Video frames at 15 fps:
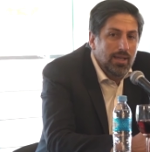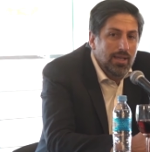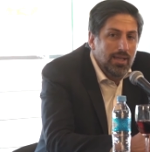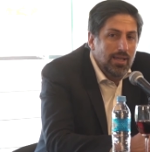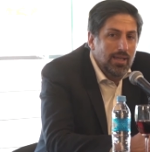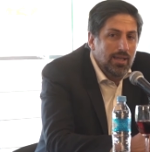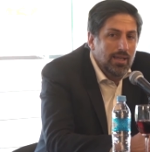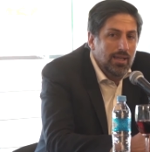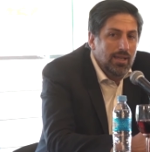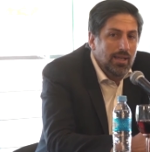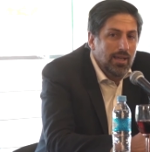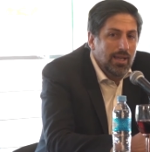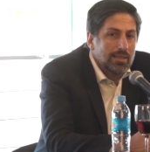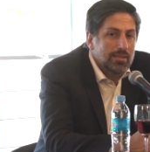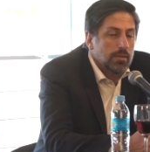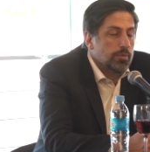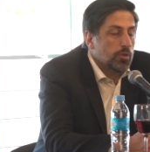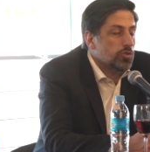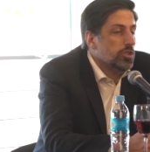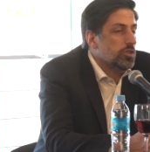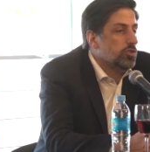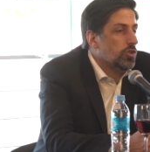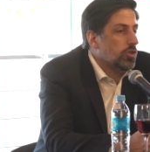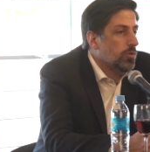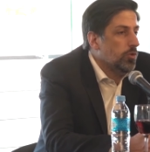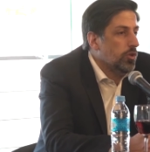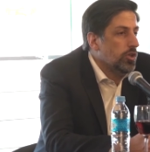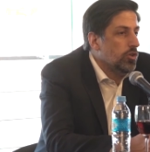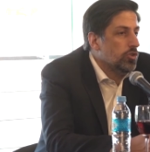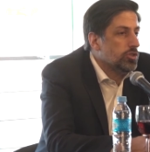Y ese proceso,
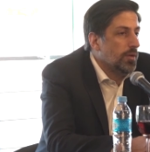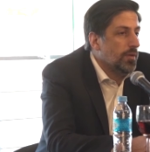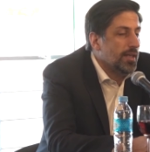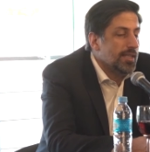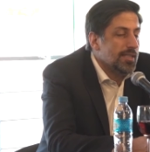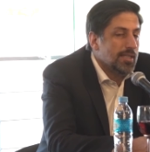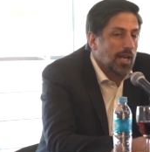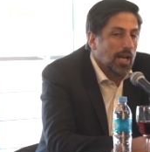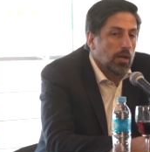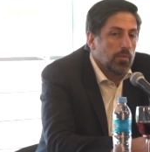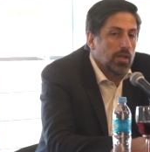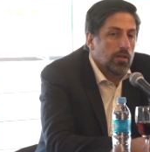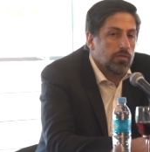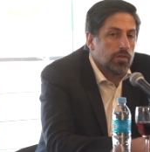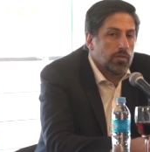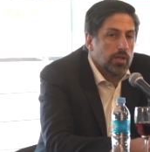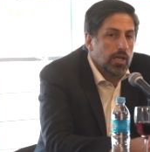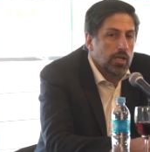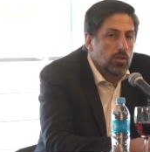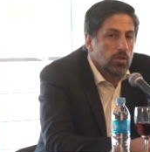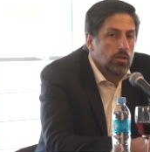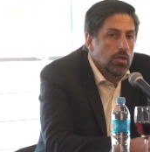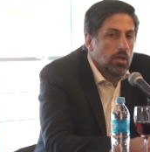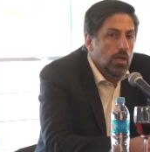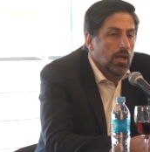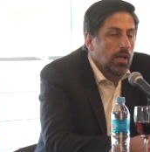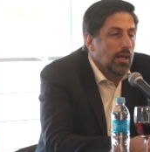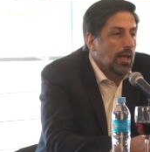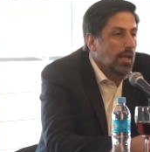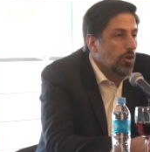como digo, se va a iniciar en el mes de febrero.
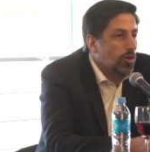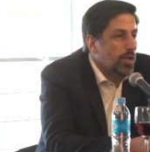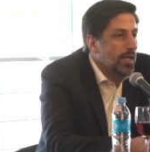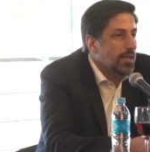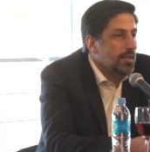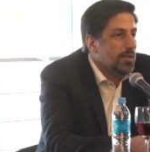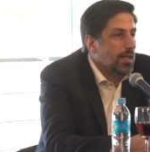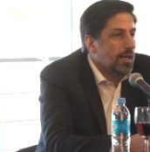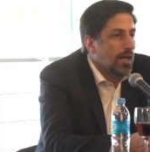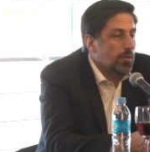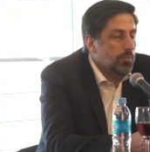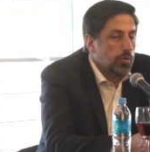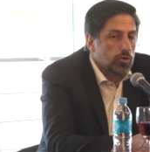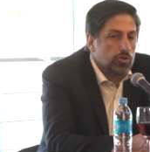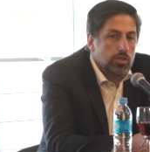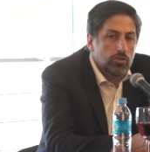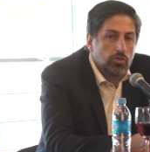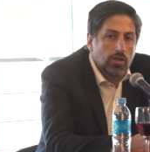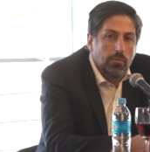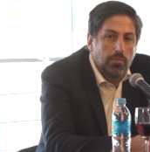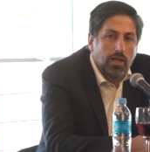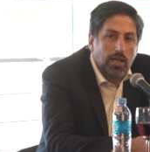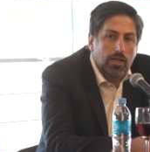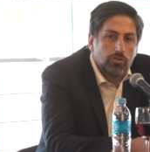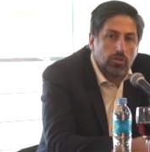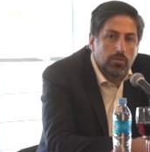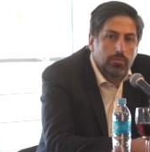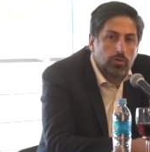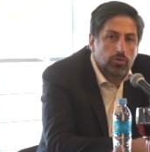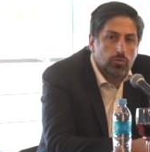La logística, el proceso de
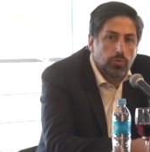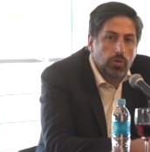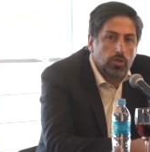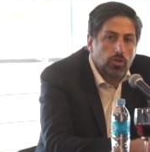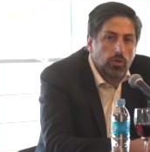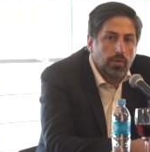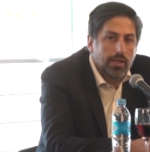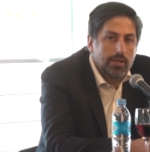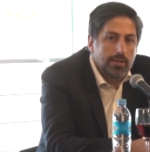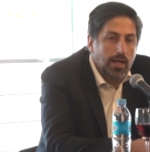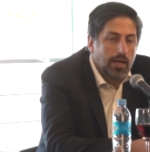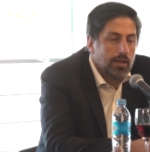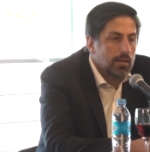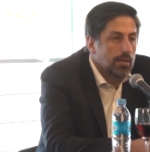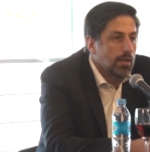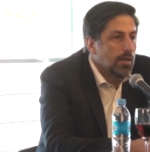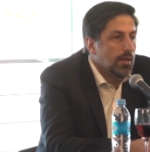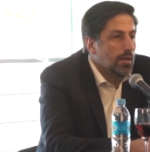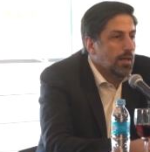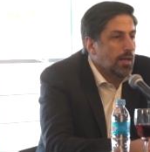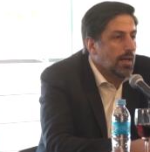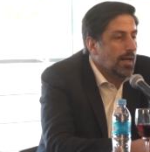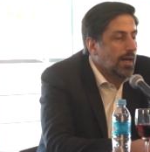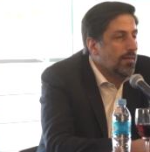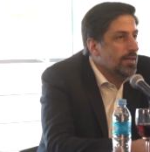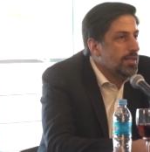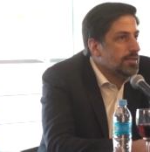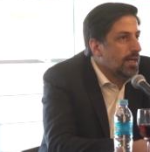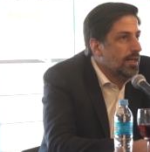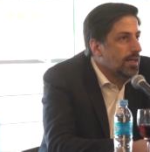aplicación, por supuesto, va a estar en
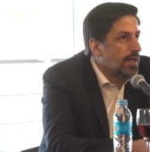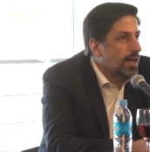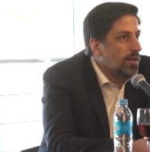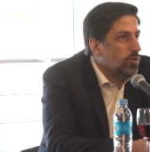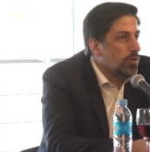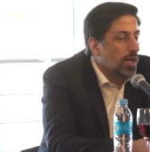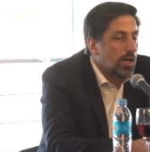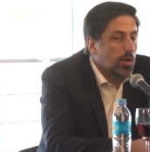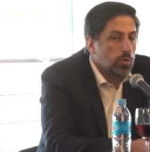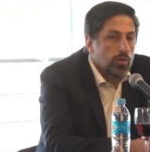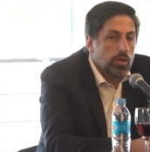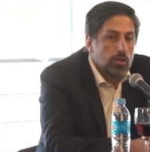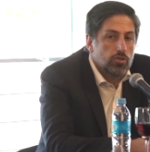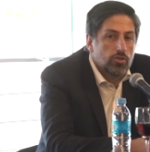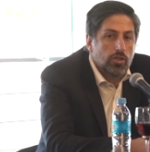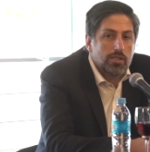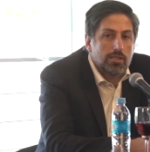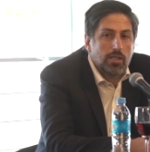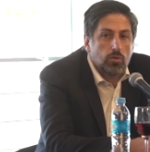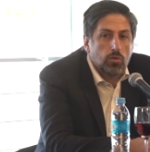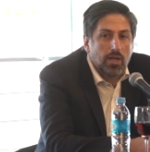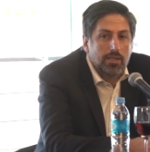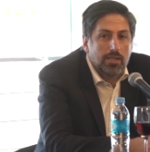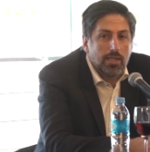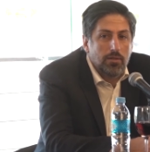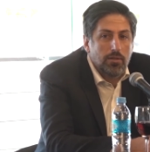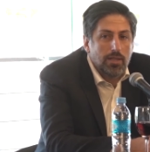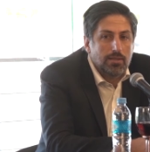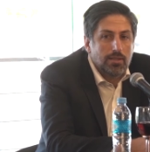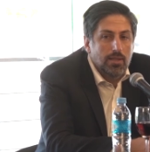cabeza de cada una de las jurisdicciones
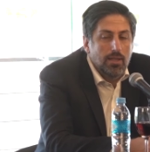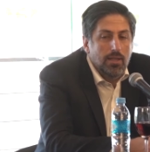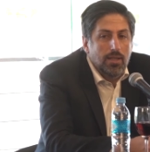educativas